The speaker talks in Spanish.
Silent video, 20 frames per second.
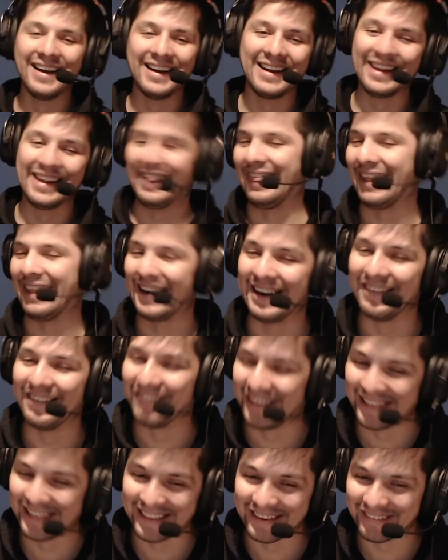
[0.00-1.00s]

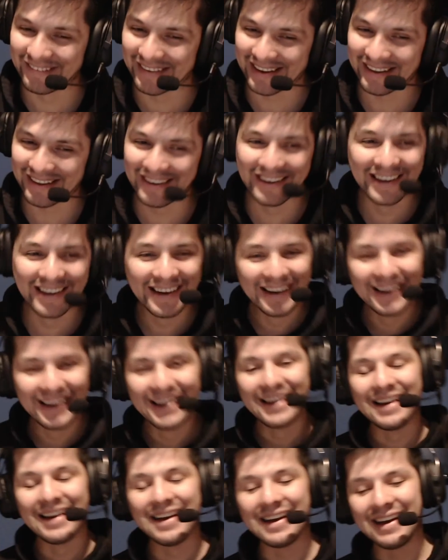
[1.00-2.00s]
Literalmente, perdón.
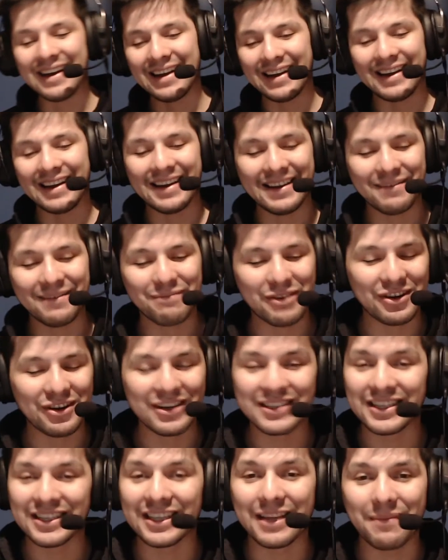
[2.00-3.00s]
Eh, pero
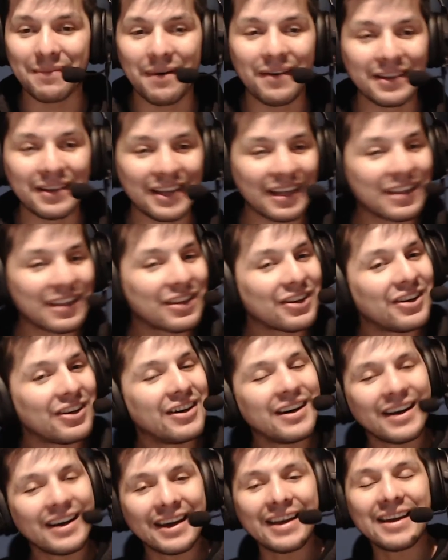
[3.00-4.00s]
ese te amaba tanto.
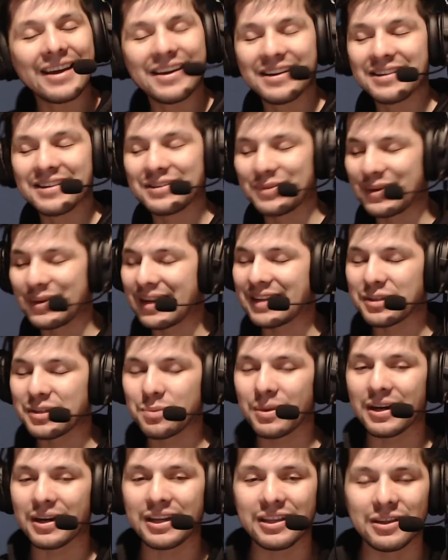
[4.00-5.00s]
Eh, suena
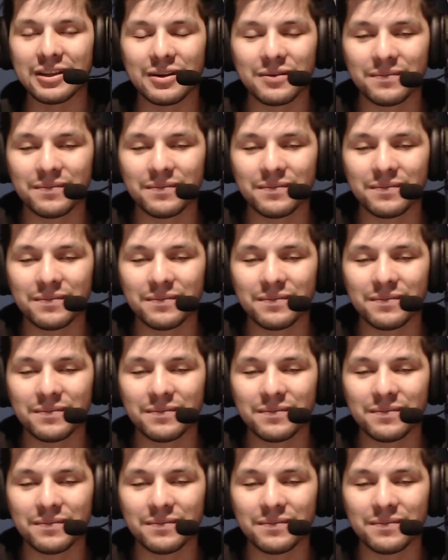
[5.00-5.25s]
súper lindo.